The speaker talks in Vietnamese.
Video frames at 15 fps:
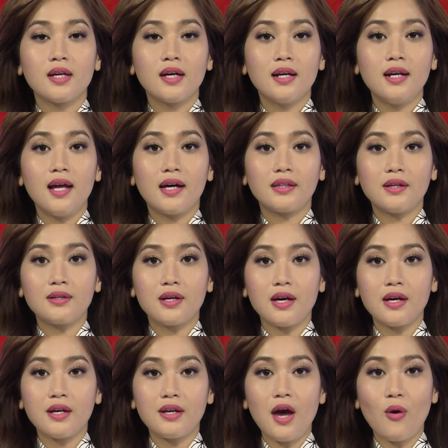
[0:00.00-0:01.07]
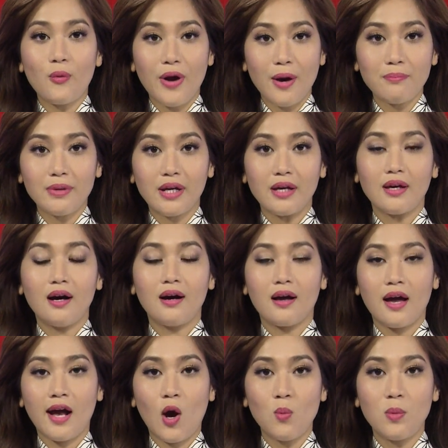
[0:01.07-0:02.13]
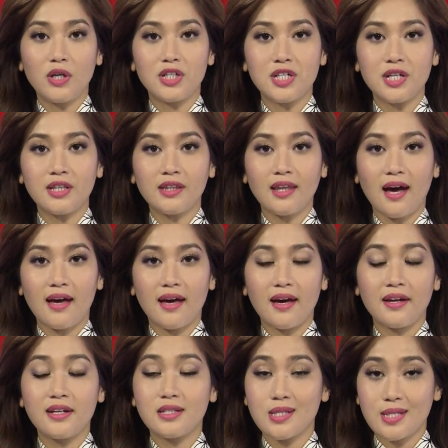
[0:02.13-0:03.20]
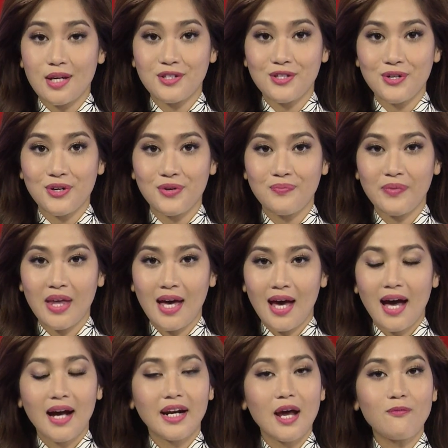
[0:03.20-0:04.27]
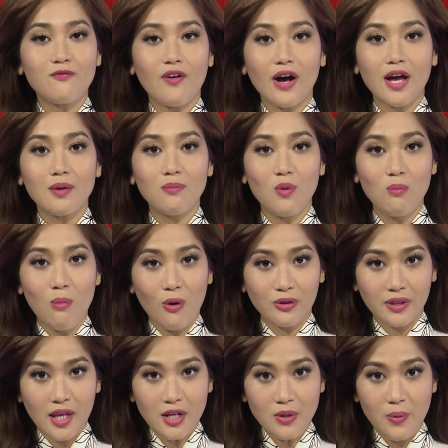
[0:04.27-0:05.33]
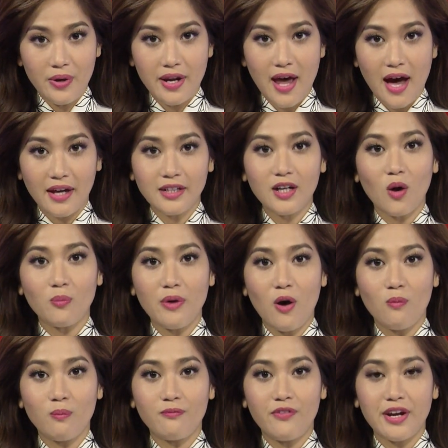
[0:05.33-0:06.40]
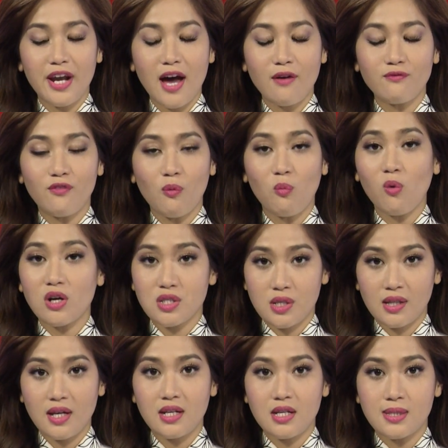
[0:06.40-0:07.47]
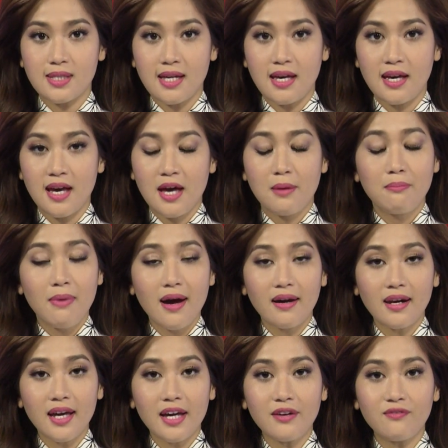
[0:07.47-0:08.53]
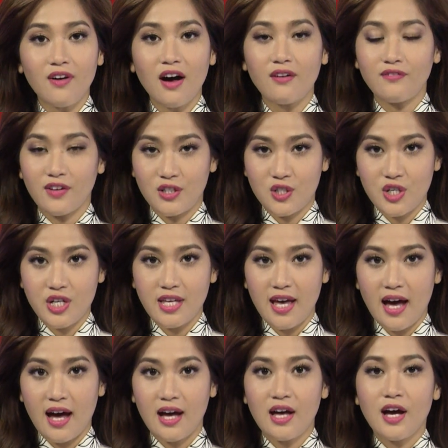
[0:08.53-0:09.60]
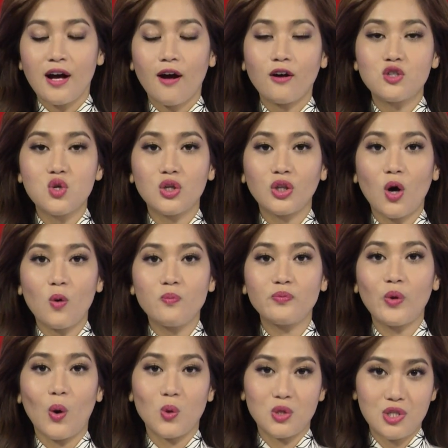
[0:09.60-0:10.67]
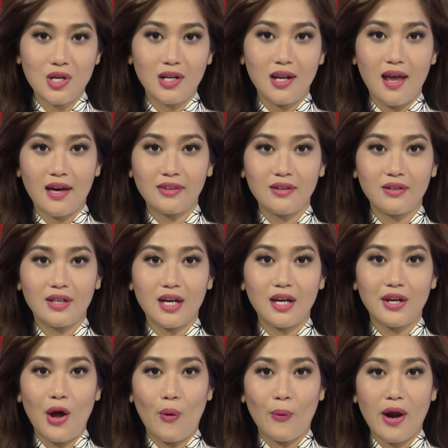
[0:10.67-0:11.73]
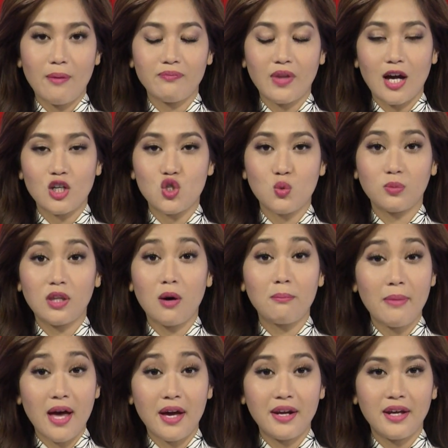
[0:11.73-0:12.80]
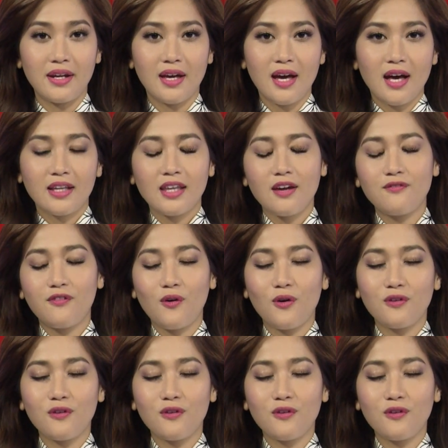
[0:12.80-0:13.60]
Lễ Thượng Kỳ đầu năm kỷ hợi 2019 tại Eden Center. Hàng năm vào ngày mùng 1 Tết Nguyên đán, cộng đồng Việt Nam vùng Washington DC, Maryland và Virginia có truyền thống tổ chức lễ Thượng Kỳ đầu năm tại trung tâm Eden, thành phố